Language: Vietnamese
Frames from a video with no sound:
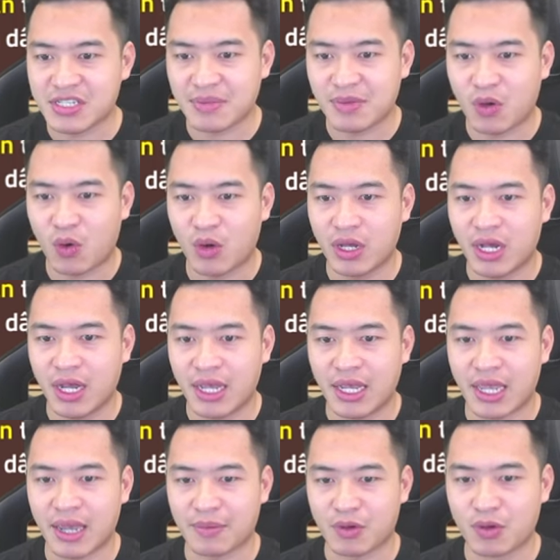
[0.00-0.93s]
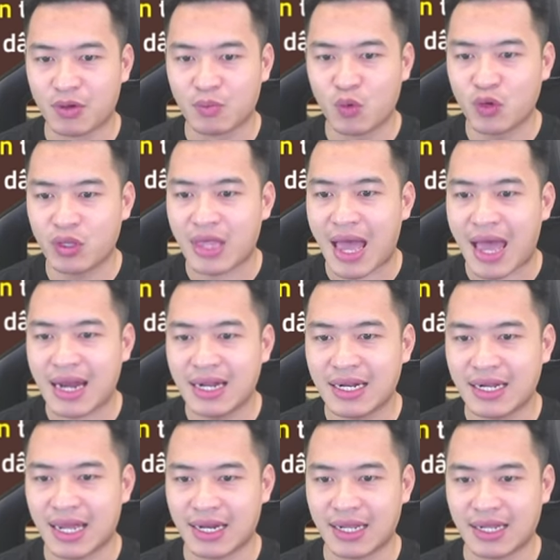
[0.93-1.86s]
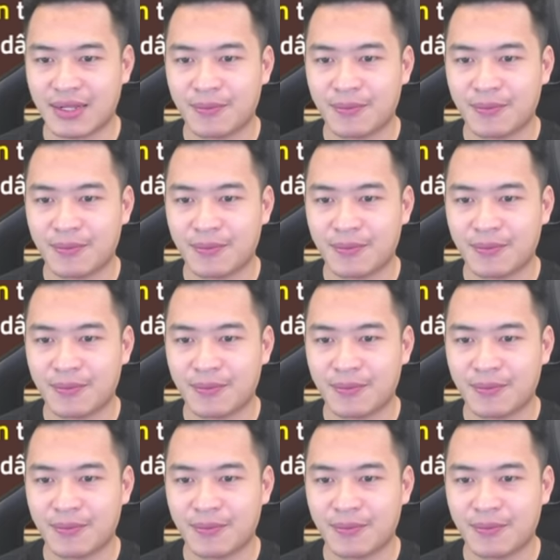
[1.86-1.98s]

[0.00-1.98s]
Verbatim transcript: cơ hội gây kèm hiệu ứng bụi than lên kẻ địch.